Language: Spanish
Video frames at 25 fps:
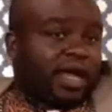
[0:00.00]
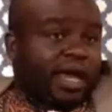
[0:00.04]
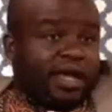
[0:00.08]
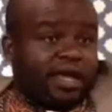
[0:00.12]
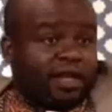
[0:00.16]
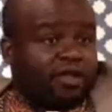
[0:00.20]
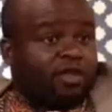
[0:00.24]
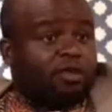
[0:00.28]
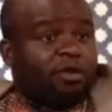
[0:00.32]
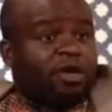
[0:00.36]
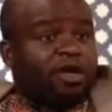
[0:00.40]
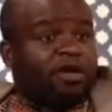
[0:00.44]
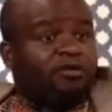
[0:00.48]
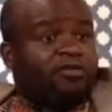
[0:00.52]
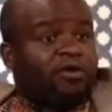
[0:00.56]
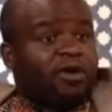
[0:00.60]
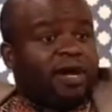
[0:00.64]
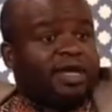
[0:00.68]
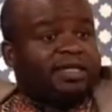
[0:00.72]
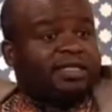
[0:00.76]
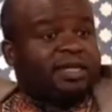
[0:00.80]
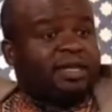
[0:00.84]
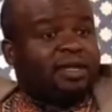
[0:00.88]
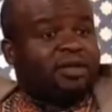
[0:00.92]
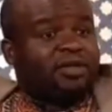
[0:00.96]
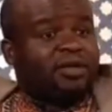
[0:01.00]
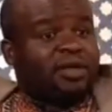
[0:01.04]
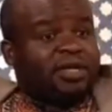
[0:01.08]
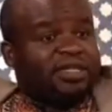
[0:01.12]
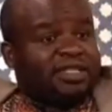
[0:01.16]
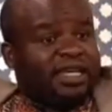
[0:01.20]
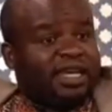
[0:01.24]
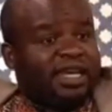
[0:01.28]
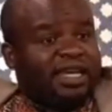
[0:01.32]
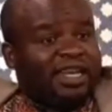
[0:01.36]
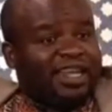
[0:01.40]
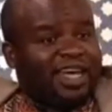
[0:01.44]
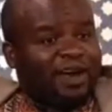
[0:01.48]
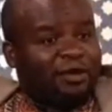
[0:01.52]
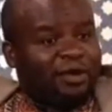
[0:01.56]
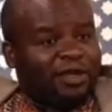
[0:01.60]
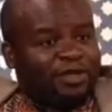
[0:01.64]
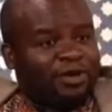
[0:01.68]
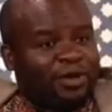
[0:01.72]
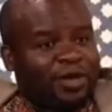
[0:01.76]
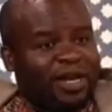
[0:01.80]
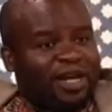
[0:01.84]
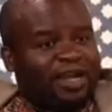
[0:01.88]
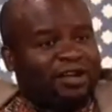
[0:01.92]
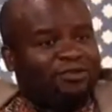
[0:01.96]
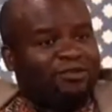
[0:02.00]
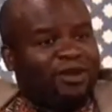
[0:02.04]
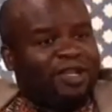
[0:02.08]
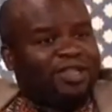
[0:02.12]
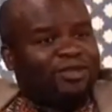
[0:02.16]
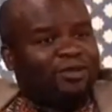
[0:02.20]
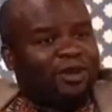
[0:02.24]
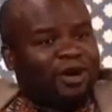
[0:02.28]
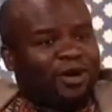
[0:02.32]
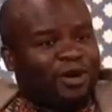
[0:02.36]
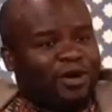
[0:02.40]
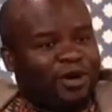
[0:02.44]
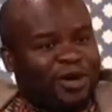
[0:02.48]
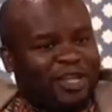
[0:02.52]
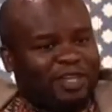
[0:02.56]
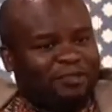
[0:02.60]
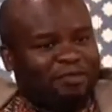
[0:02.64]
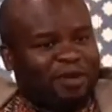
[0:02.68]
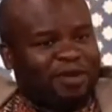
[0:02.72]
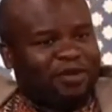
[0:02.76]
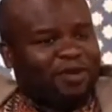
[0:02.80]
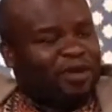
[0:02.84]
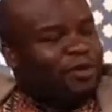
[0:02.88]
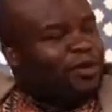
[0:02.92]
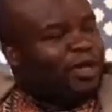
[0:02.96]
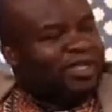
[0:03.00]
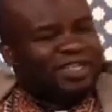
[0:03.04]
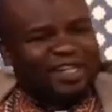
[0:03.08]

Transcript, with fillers: ayer domingo fueron las elecciones en Guinea Ecuatorial, que fue antigua colonia española, no ha